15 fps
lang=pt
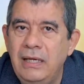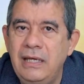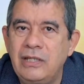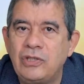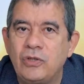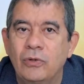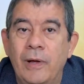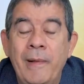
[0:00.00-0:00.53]

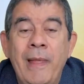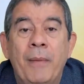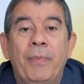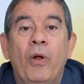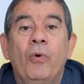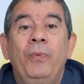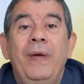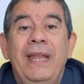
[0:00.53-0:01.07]
isso
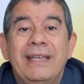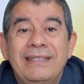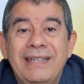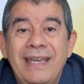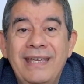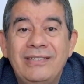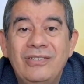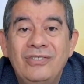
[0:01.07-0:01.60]
para
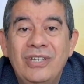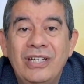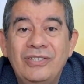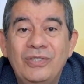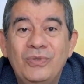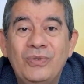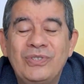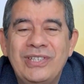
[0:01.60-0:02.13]
oferecer isso
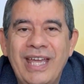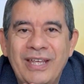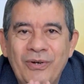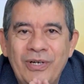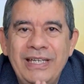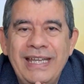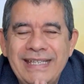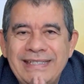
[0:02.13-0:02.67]
diante do
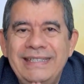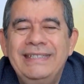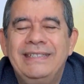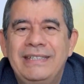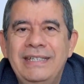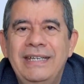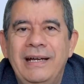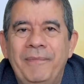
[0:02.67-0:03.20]
Senhor nesse
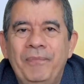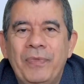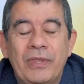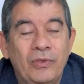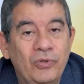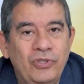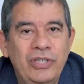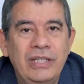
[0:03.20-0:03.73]
dia,
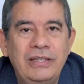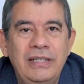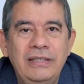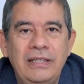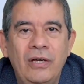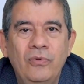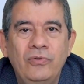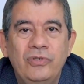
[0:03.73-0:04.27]
no dia
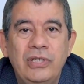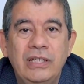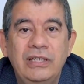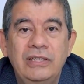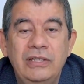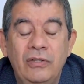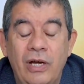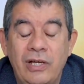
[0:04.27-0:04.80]
31, dia
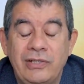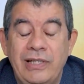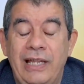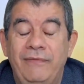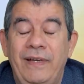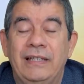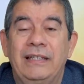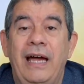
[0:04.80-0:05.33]
de nós
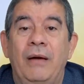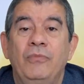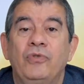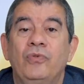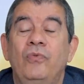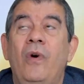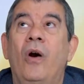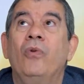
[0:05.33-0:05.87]

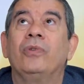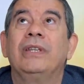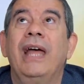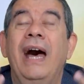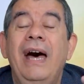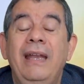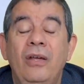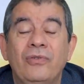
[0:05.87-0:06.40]
levantarmos um
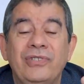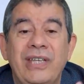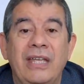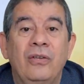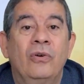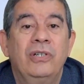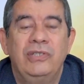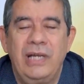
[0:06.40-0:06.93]
altar ao
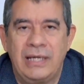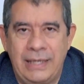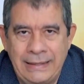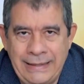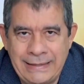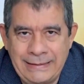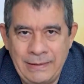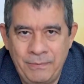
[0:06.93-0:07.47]
Senhor de
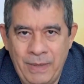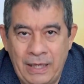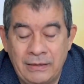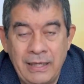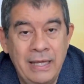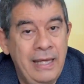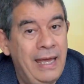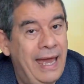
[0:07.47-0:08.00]

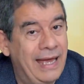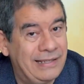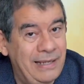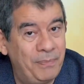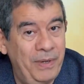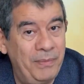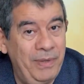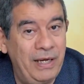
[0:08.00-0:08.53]
agradecimento.
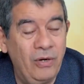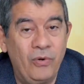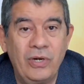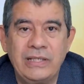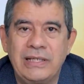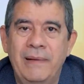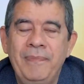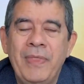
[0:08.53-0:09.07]
Essa é a primeira
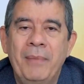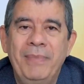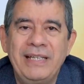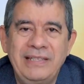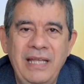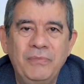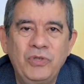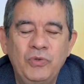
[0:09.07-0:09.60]
coisa.
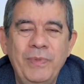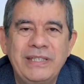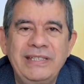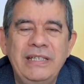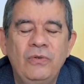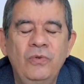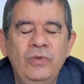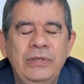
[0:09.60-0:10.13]
Mas temos uma
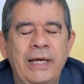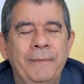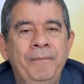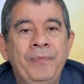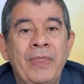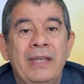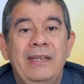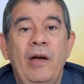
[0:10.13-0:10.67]
segunda,
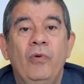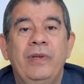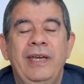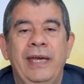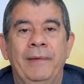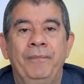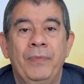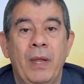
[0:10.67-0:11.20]
que é o
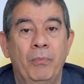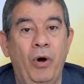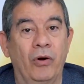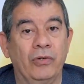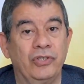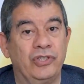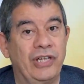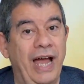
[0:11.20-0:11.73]
quê?
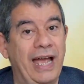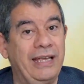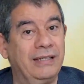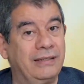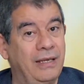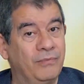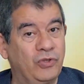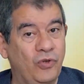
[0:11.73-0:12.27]
Bom, já que
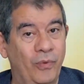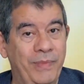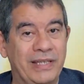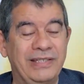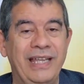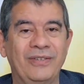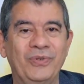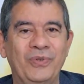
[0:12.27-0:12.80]
estamos
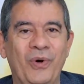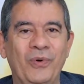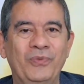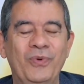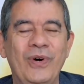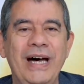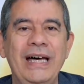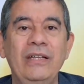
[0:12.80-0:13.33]
começando um
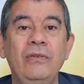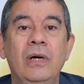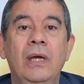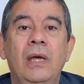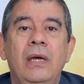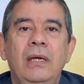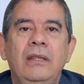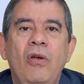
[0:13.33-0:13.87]
novo ano,
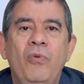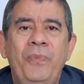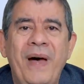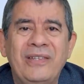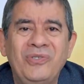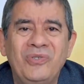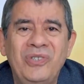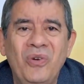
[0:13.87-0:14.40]
então
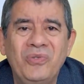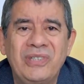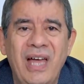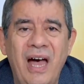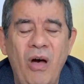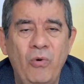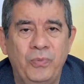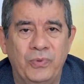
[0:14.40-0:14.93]
faça os seus
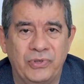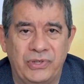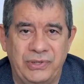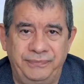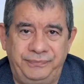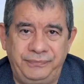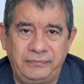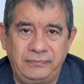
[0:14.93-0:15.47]
alvos